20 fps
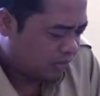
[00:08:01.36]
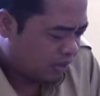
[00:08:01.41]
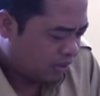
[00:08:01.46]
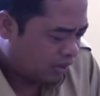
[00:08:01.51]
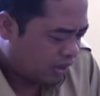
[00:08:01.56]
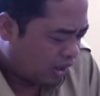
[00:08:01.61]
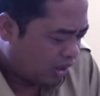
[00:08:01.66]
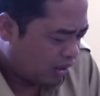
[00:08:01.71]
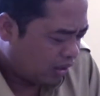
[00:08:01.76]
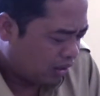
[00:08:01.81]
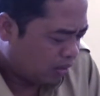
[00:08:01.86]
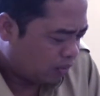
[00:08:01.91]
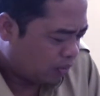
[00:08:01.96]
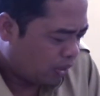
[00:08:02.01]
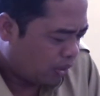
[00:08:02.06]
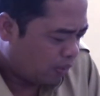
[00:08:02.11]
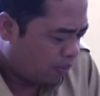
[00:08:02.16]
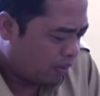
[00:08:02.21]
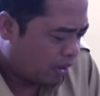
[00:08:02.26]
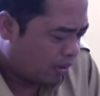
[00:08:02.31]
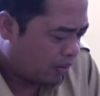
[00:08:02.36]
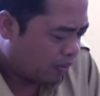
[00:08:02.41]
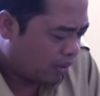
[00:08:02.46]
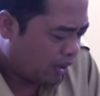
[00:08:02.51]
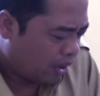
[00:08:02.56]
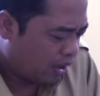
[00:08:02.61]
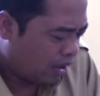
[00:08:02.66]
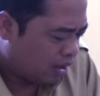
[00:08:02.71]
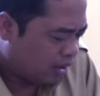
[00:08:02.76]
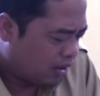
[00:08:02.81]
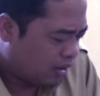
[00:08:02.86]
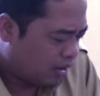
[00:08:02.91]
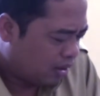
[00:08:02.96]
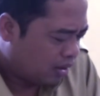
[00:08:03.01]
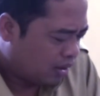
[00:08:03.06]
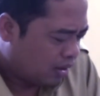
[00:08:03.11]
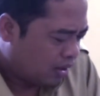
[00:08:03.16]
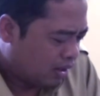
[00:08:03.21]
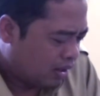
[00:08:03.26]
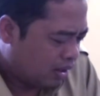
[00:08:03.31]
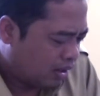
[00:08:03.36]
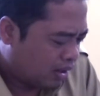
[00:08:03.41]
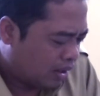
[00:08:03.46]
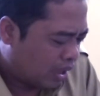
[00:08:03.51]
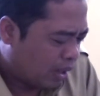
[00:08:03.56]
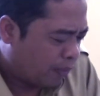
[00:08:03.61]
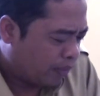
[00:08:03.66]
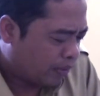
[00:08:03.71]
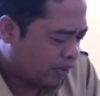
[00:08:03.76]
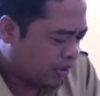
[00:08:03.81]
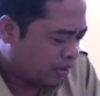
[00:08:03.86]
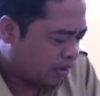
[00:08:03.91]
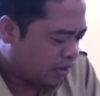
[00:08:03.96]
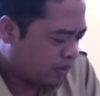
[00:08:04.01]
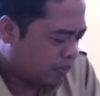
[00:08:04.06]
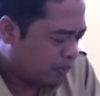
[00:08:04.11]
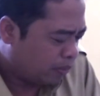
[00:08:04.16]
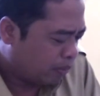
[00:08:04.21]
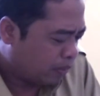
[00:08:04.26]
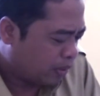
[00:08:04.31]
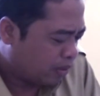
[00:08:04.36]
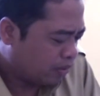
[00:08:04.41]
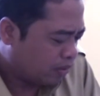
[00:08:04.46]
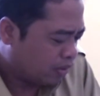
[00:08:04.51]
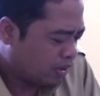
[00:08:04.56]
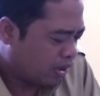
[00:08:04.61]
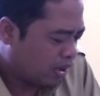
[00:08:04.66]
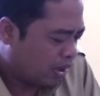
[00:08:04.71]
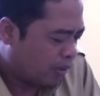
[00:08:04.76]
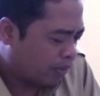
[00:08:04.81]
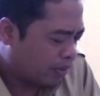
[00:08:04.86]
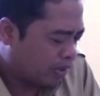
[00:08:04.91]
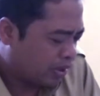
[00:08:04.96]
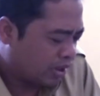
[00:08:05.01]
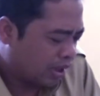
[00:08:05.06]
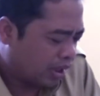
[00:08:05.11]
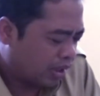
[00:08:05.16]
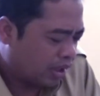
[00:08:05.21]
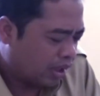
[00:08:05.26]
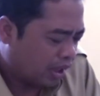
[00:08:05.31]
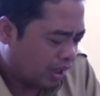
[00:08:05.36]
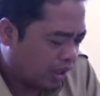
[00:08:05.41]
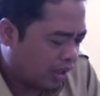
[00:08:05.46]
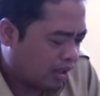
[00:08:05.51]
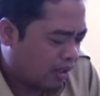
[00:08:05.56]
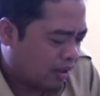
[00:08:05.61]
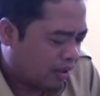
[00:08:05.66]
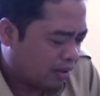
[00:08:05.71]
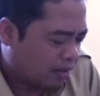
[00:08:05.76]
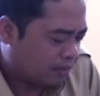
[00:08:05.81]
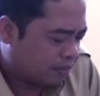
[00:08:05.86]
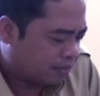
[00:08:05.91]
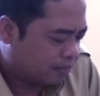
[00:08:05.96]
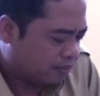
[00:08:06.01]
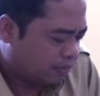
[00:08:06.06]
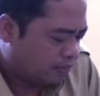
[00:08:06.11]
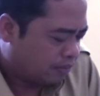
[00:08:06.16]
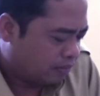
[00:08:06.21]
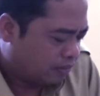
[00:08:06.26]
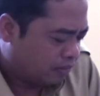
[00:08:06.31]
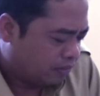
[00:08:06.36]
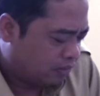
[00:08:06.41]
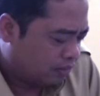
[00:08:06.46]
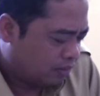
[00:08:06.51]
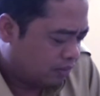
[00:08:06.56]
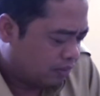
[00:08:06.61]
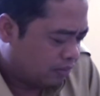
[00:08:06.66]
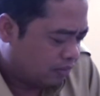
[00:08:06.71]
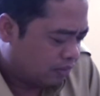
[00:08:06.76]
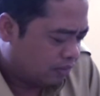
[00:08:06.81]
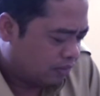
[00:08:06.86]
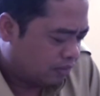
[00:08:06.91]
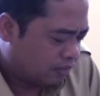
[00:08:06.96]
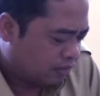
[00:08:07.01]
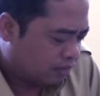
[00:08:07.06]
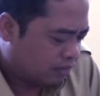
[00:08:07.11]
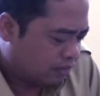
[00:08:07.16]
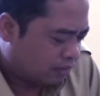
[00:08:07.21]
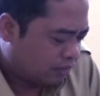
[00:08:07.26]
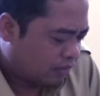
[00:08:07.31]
Di sana tertuang bahwa e, kawasan tersebut masuk ke kawasan TNKR. Hmm. Permintaan pemerintah apa?